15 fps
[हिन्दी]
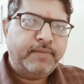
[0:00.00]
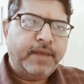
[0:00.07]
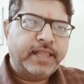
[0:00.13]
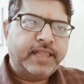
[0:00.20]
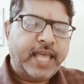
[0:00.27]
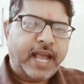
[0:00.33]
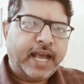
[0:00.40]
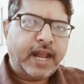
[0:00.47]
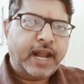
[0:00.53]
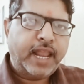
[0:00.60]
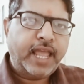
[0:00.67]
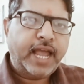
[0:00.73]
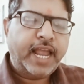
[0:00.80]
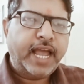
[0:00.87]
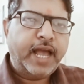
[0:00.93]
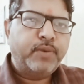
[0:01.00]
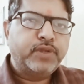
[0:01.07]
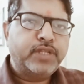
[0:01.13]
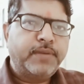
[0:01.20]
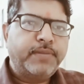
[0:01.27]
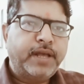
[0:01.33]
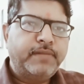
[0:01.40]
अवधि में तय कर लिया गया
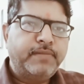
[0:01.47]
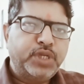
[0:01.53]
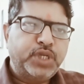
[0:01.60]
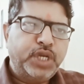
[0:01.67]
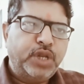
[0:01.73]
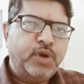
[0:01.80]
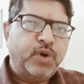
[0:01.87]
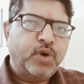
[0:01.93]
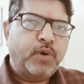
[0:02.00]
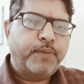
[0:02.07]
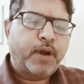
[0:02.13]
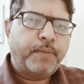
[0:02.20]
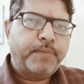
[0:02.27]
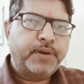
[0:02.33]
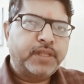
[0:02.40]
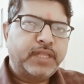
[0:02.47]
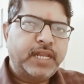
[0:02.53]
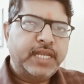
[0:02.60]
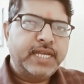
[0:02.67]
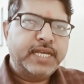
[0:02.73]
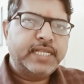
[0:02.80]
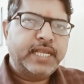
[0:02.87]
उसके बाद मशीनों को प्रॉपर
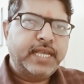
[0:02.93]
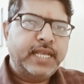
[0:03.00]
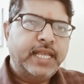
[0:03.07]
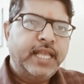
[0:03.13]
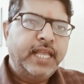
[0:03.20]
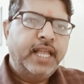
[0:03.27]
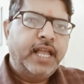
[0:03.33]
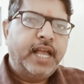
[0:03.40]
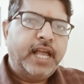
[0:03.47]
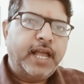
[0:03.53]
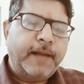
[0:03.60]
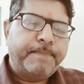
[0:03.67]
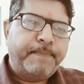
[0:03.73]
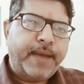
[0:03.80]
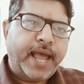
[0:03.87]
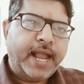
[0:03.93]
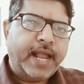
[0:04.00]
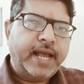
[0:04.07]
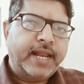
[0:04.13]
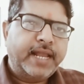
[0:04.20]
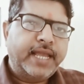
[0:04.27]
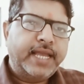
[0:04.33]
तरीके से
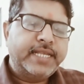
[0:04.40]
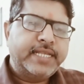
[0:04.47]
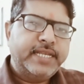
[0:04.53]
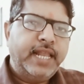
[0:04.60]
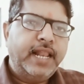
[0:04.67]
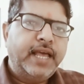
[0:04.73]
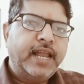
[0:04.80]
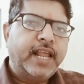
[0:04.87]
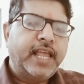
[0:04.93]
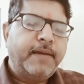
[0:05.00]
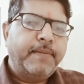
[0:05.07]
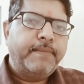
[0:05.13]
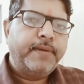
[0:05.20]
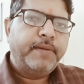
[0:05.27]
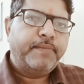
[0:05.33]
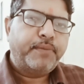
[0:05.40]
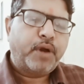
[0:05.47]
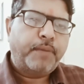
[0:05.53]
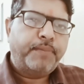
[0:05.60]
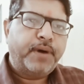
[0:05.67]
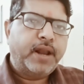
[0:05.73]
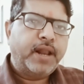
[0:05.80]
पैक करके सील करके
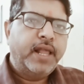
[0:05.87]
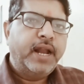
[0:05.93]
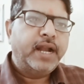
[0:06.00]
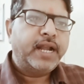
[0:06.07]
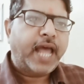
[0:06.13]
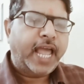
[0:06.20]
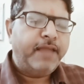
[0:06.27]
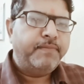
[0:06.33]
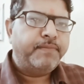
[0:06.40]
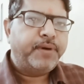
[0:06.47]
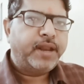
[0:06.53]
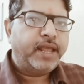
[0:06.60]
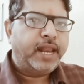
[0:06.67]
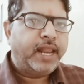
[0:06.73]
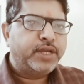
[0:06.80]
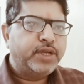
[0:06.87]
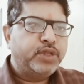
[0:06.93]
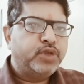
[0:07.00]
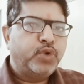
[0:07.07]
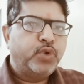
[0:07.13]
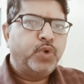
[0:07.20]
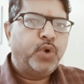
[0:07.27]
प्रॉपर टाइम पर
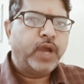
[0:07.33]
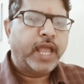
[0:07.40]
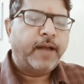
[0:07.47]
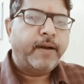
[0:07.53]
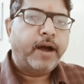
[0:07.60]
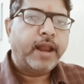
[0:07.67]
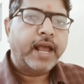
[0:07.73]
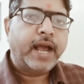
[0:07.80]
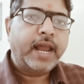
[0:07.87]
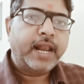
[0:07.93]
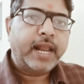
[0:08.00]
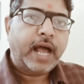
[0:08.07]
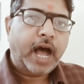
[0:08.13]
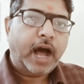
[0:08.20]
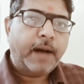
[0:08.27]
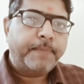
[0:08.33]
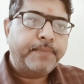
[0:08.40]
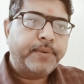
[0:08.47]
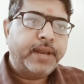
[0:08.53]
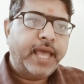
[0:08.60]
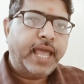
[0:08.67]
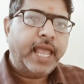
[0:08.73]
इलेक्शन शुरू हो गया और अगर
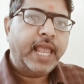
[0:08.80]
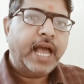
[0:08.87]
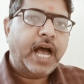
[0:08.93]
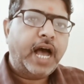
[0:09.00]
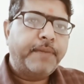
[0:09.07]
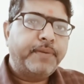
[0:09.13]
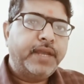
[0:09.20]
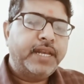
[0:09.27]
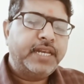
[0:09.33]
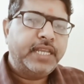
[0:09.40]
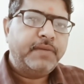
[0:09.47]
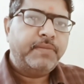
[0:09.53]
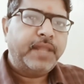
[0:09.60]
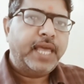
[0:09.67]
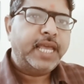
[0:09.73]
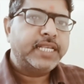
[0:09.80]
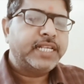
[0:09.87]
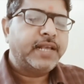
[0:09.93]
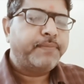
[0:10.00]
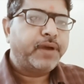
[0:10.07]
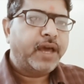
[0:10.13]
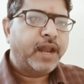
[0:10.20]
आपने या आपकी टीम ने
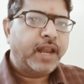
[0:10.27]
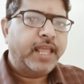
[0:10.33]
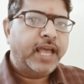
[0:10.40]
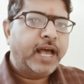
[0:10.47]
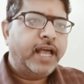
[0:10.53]
ये सब कर